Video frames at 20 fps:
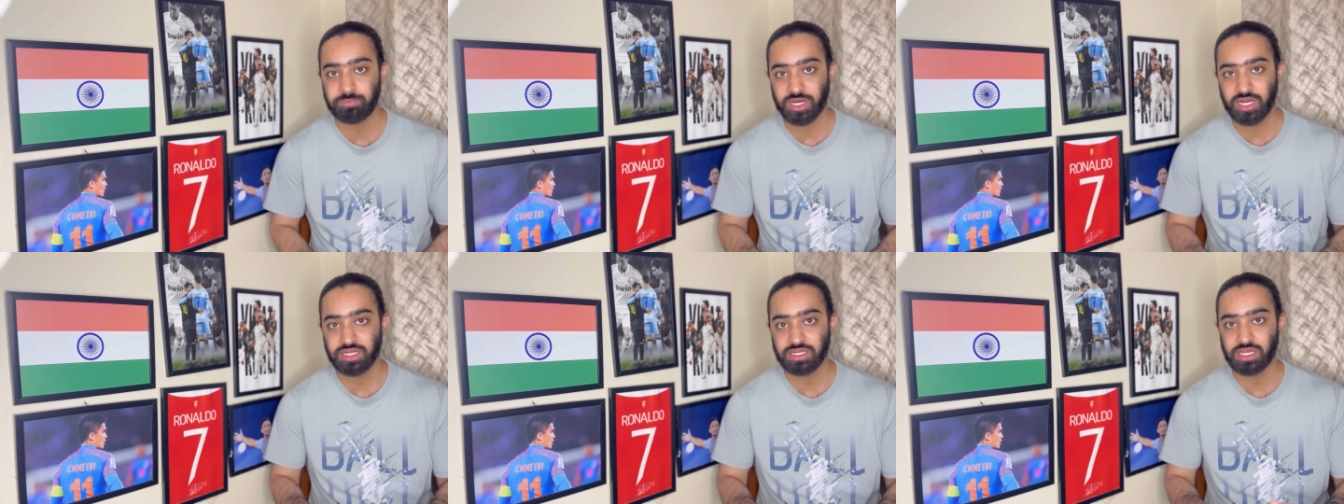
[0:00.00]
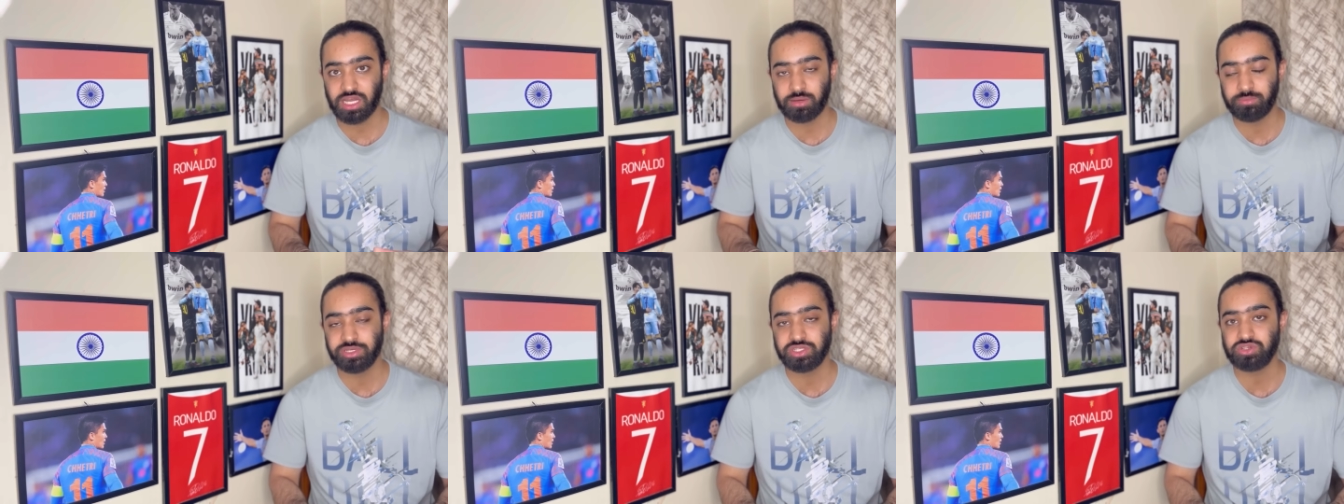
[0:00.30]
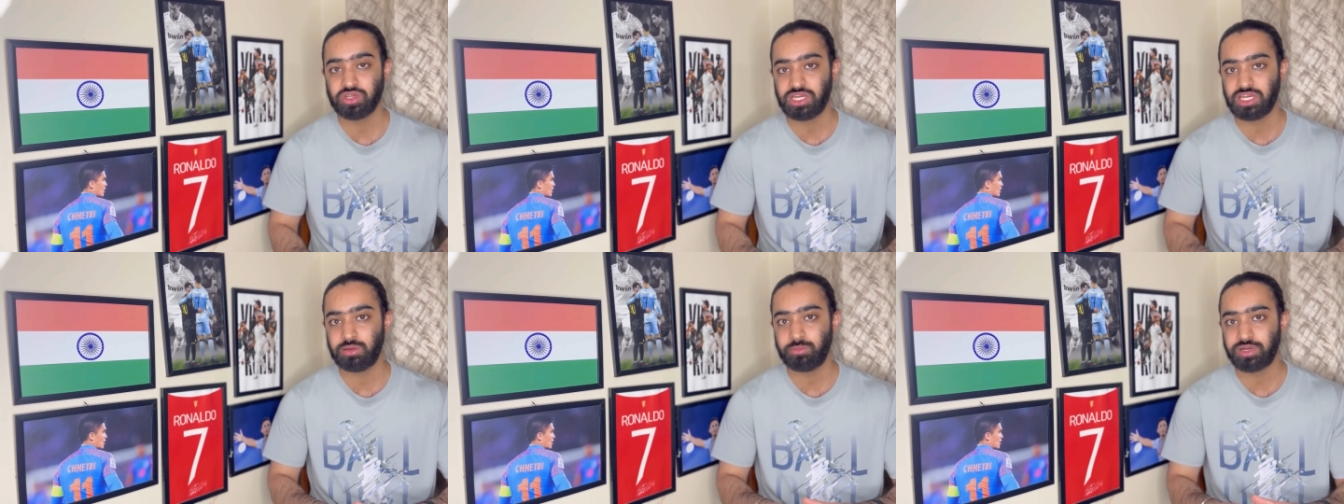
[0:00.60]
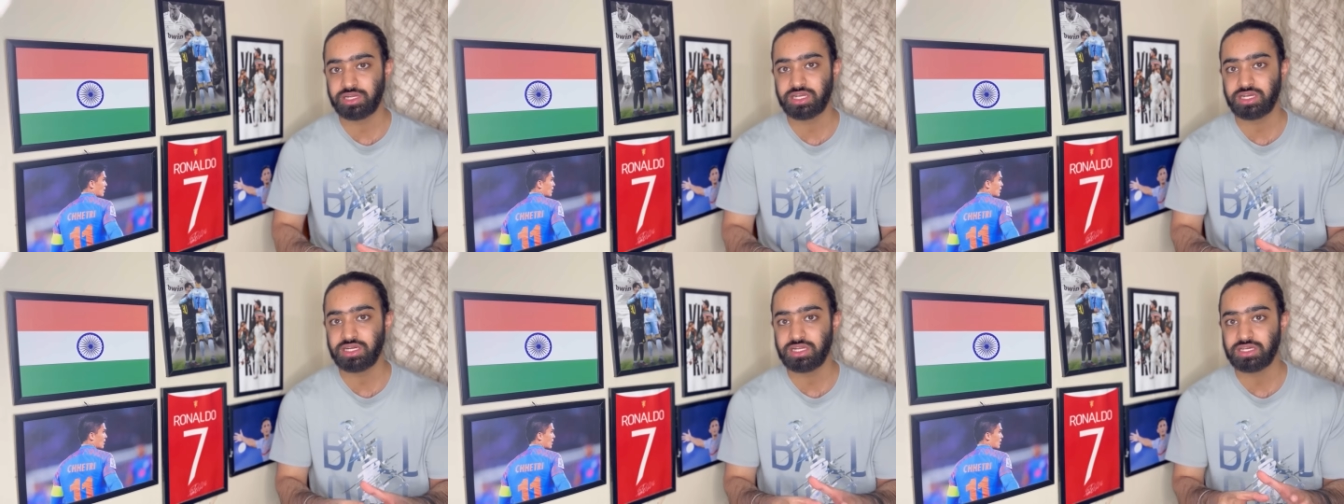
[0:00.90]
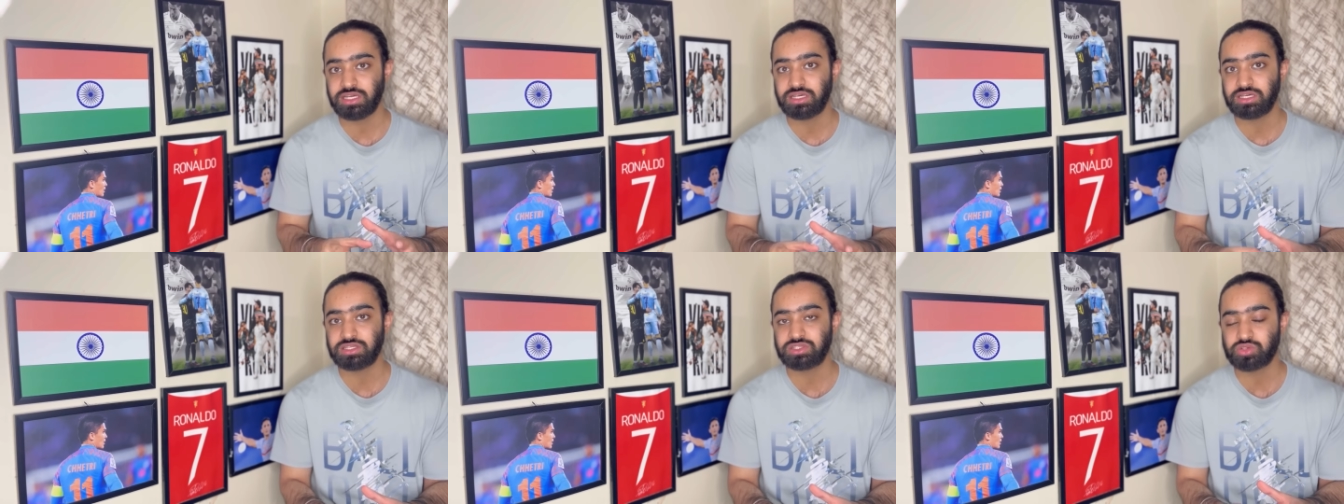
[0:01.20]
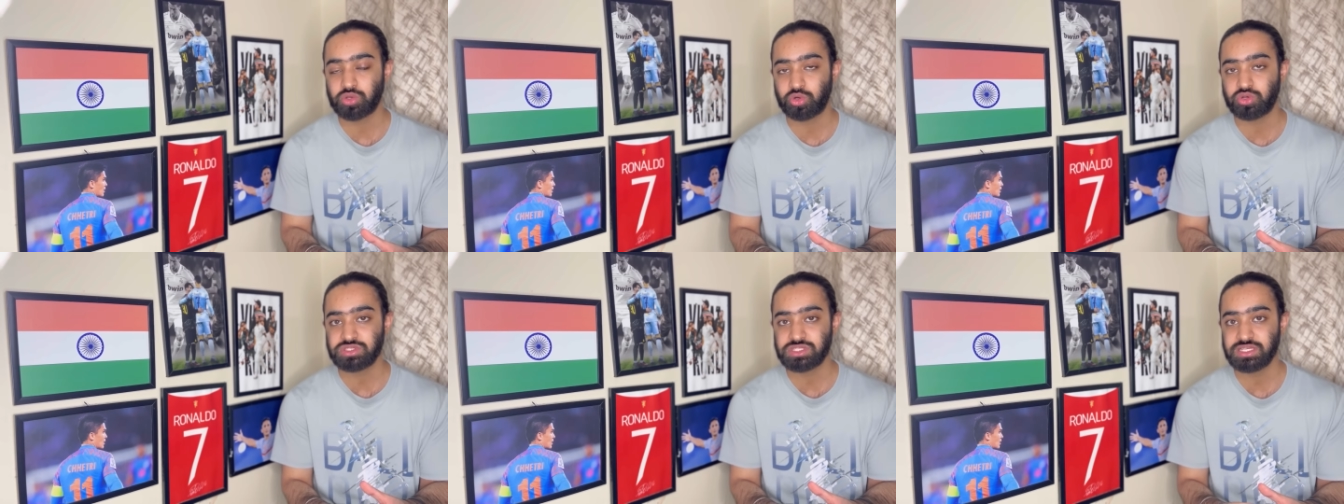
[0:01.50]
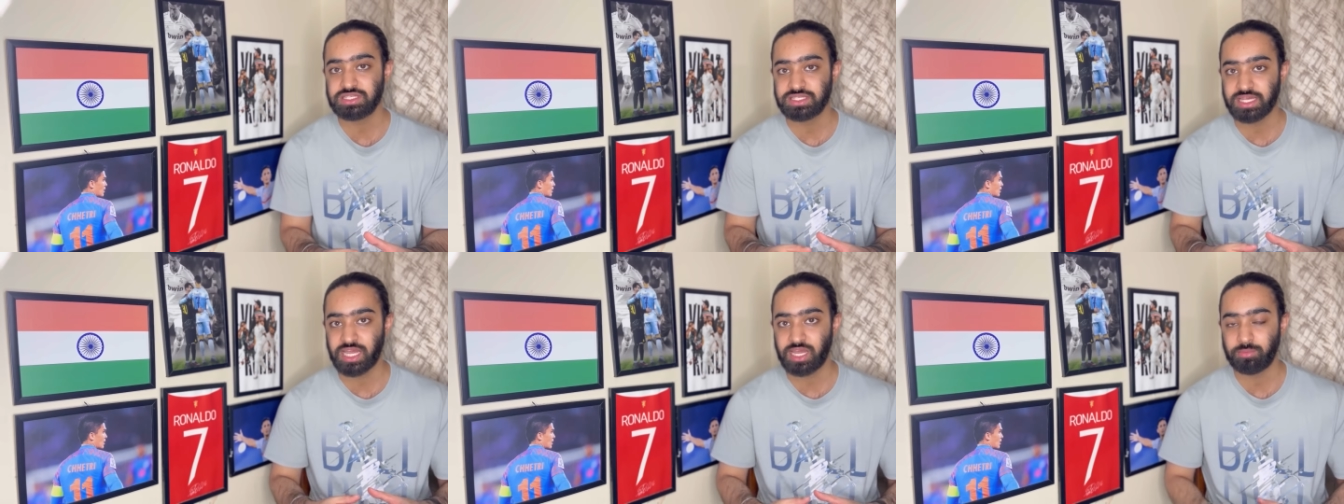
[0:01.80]
बट अभी जो लिमिटेड
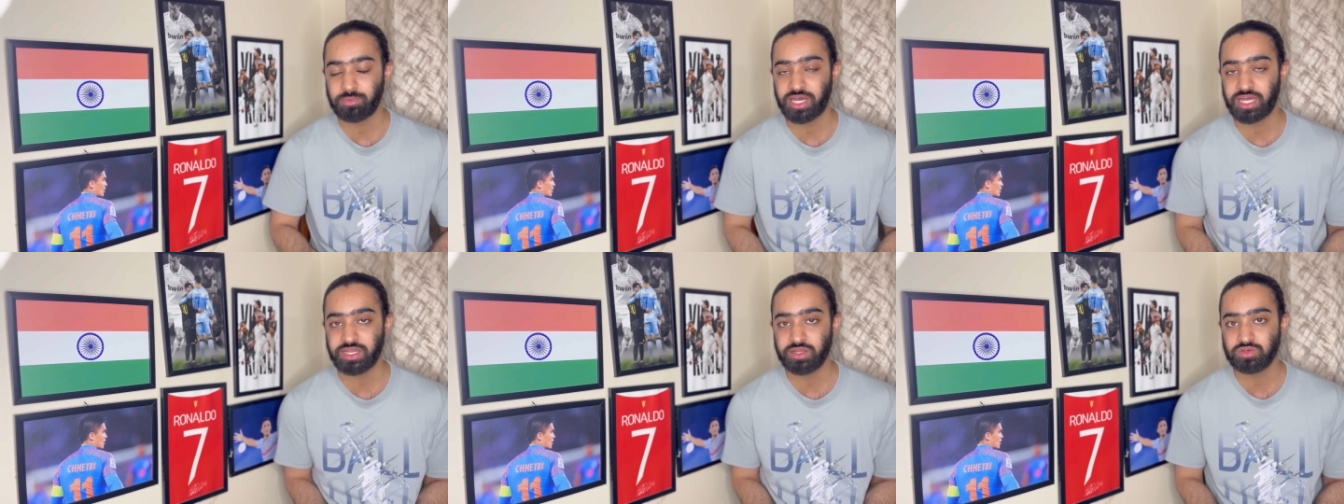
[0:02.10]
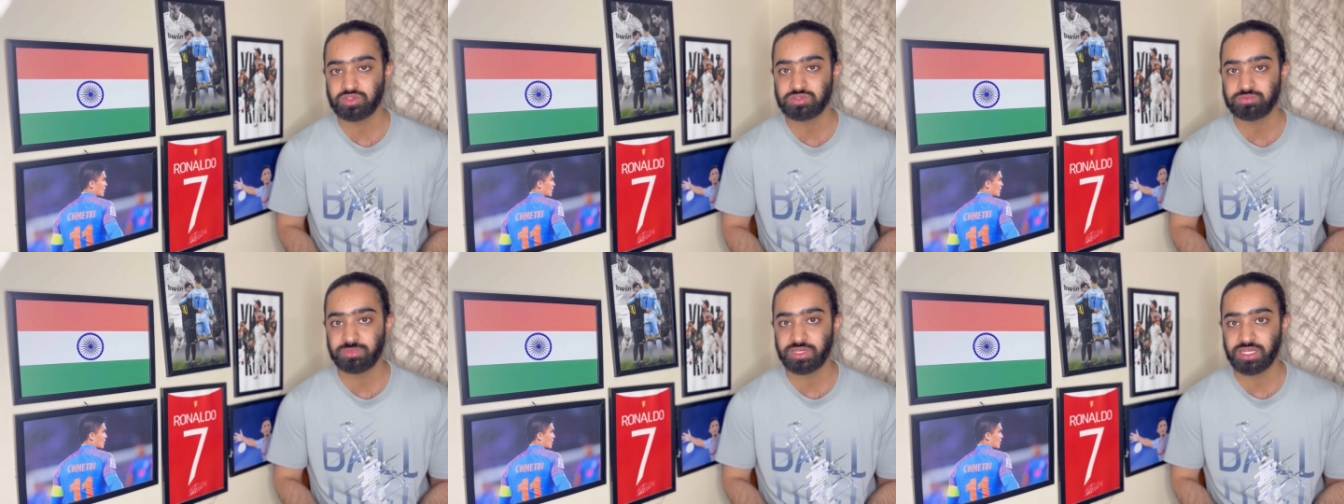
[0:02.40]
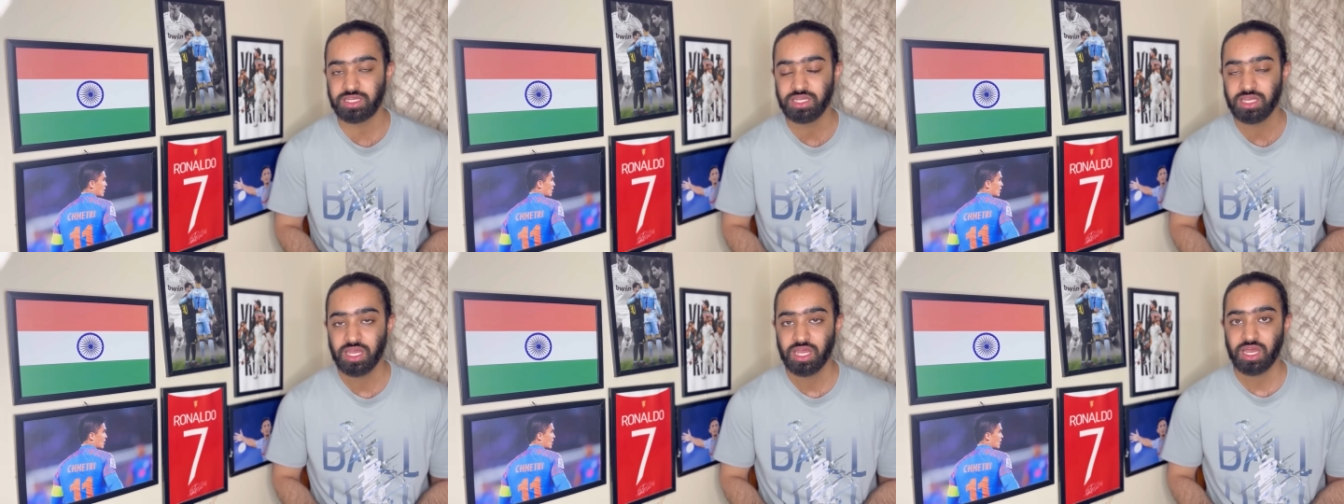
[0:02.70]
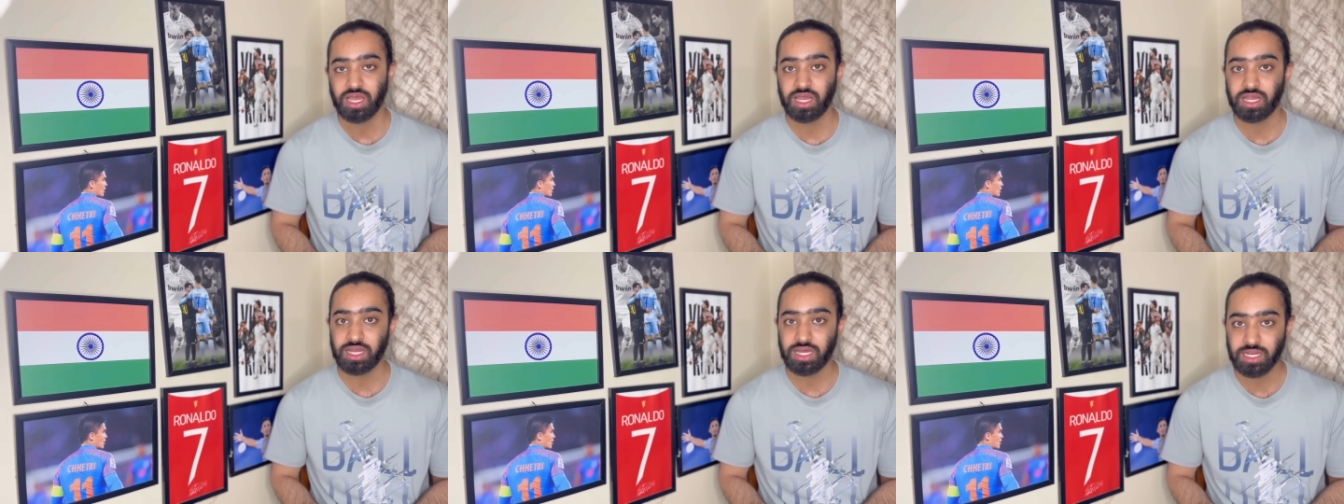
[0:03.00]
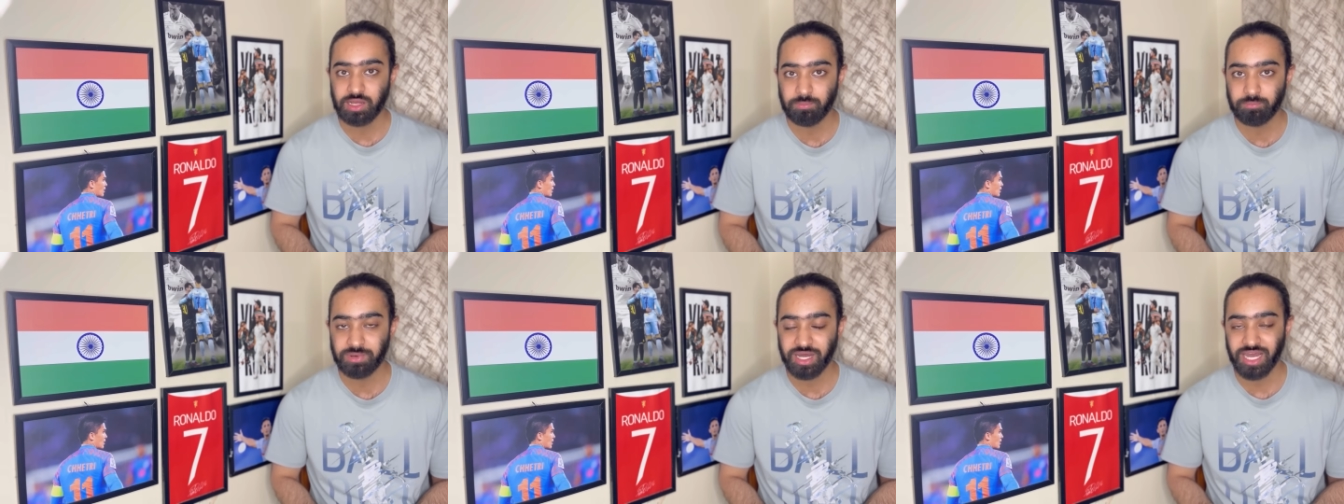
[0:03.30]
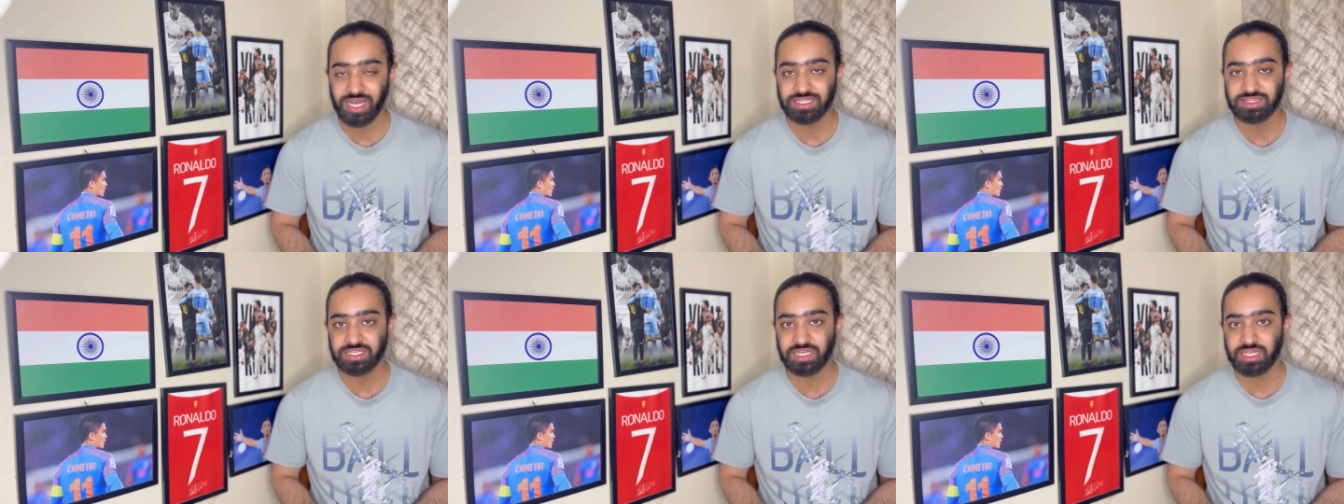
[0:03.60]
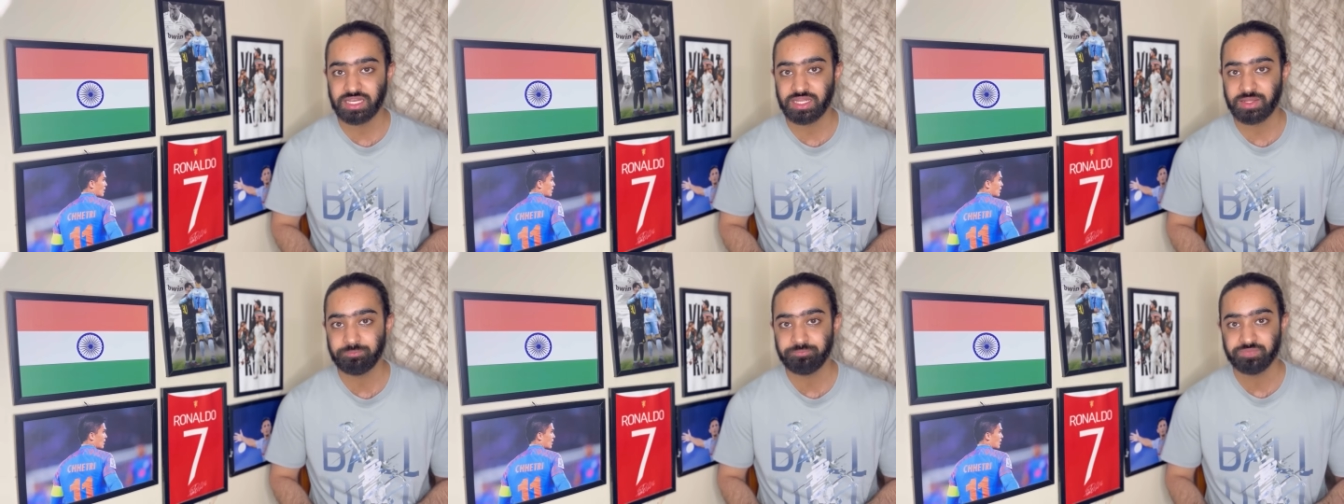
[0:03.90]
सोर्सेज हैं हमारी उसमें अगर हम बात
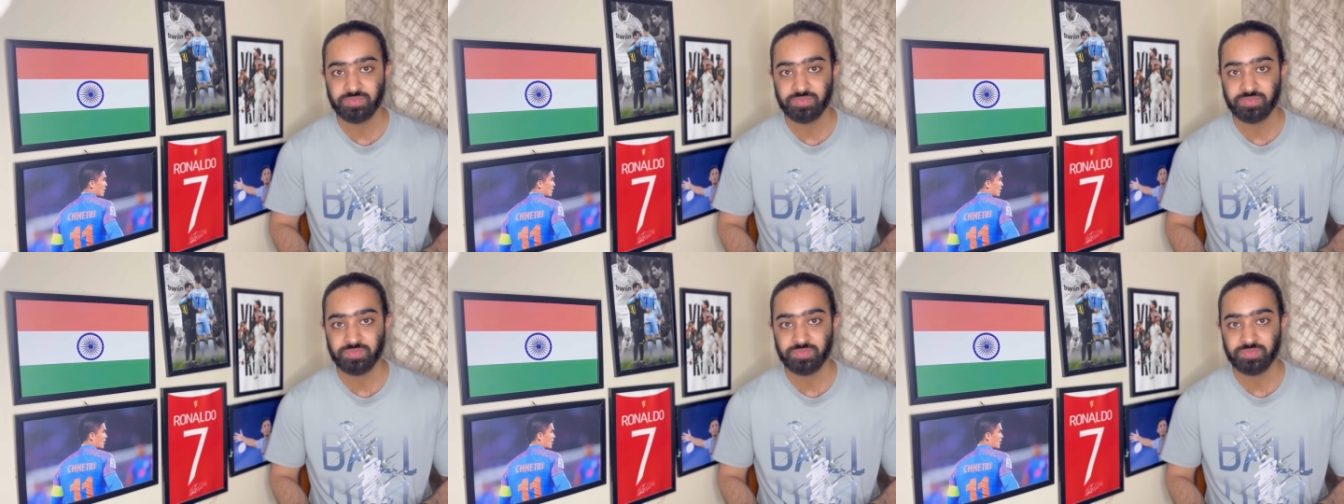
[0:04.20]
करें